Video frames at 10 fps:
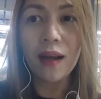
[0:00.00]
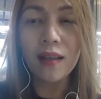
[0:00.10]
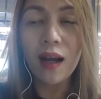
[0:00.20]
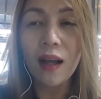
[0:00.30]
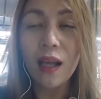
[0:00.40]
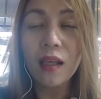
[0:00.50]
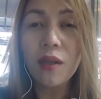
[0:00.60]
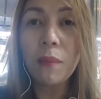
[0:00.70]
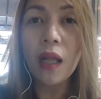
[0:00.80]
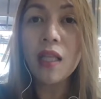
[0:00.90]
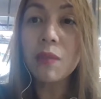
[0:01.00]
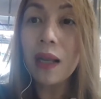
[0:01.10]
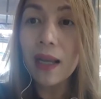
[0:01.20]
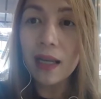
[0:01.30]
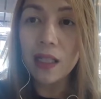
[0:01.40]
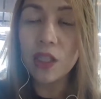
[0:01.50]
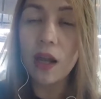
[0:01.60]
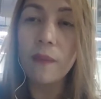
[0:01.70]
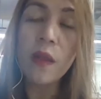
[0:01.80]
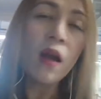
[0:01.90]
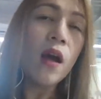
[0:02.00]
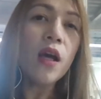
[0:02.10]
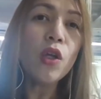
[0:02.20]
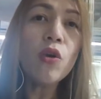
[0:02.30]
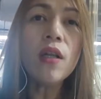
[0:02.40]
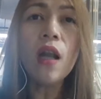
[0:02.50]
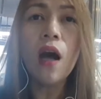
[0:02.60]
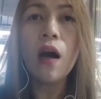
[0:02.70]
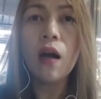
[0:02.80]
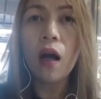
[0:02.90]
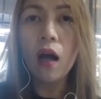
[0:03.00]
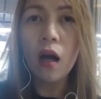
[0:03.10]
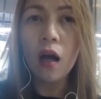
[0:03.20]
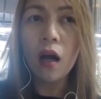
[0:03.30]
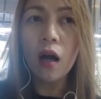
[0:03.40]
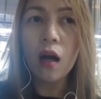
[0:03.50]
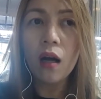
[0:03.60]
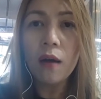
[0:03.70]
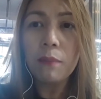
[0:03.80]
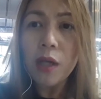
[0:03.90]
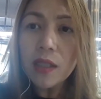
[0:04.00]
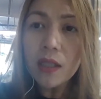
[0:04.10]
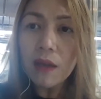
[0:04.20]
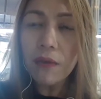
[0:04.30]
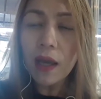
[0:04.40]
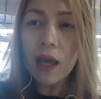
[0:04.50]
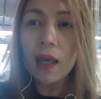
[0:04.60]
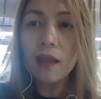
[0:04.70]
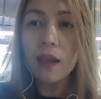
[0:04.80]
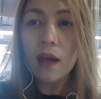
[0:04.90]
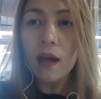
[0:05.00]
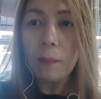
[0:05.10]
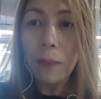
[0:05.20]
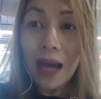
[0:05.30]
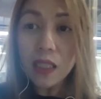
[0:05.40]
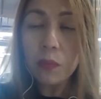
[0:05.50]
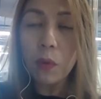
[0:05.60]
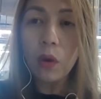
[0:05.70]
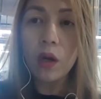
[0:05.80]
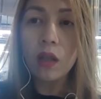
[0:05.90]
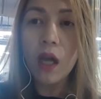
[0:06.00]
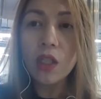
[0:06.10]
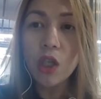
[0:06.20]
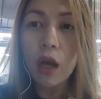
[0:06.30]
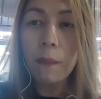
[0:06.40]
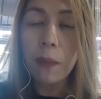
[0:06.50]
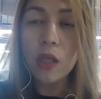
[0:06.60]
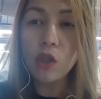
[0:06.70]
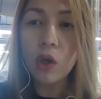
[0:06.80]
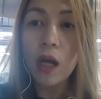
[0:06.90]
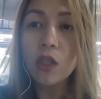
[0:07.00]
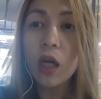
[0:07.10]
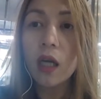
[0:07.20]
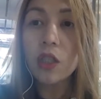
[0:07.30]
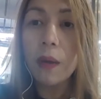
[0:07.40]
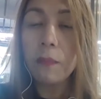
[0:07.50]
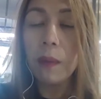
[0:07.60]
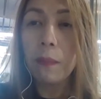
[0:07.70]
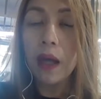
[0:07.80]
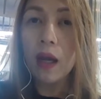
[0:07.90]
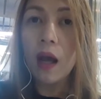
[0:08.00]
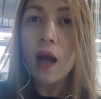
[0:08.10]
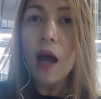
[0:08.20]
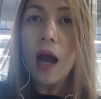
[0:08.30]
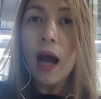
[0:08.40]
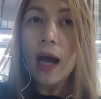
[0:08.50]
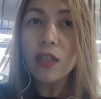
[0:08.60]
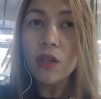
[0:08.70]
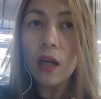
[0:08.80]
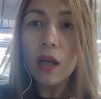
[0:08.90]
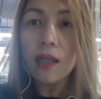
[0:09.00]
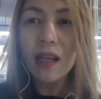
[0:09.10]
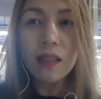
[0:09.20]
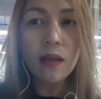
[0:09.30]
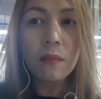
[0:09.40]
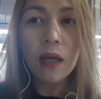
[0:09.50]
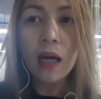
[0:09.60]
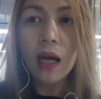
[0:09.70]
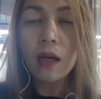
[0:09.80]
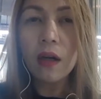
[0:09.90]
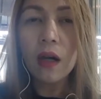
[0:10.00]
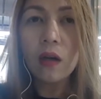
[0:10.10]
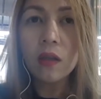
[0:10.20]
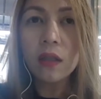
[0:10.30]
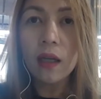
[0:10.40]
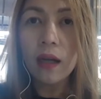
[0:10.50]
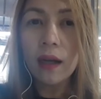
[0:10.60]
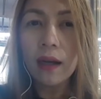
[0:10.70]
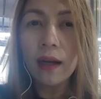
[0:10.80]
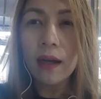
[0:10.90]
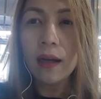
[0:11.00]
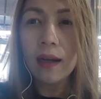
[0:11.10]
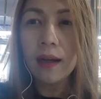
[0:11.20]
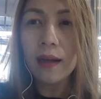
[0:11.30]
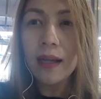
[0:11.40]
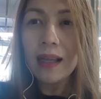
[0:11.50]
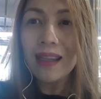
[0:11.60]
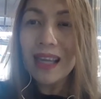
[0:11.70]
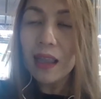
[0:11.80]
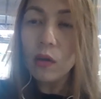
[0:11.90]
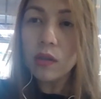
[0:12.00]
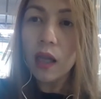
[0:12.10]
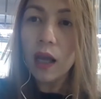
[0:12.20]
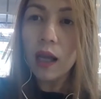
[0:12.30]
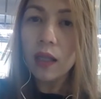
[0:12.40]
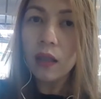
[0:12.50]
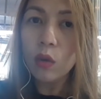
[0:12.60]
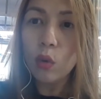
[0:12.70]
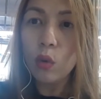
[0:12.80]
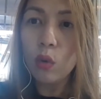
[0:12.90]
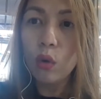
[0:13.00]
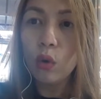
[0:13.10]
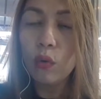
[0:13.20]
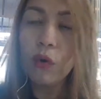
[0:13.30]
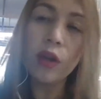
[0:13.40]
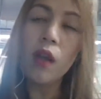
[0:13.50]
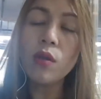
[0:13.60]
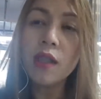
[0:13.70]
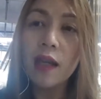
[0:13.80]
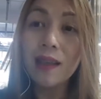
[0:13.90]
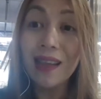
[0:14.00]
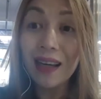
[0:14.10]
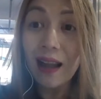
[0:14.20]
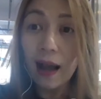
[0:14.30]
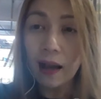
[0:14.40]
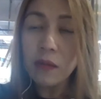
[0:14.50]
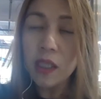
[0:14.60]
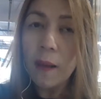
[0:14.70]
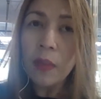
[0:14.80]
maganda. Eh, syempre at least malinis siya. Yun lang, uh, birth certificate, passport, at saka picture, at saka syempre pera. At saka nasa mga around uh, ah, 3,000 to 4,000 dirhams.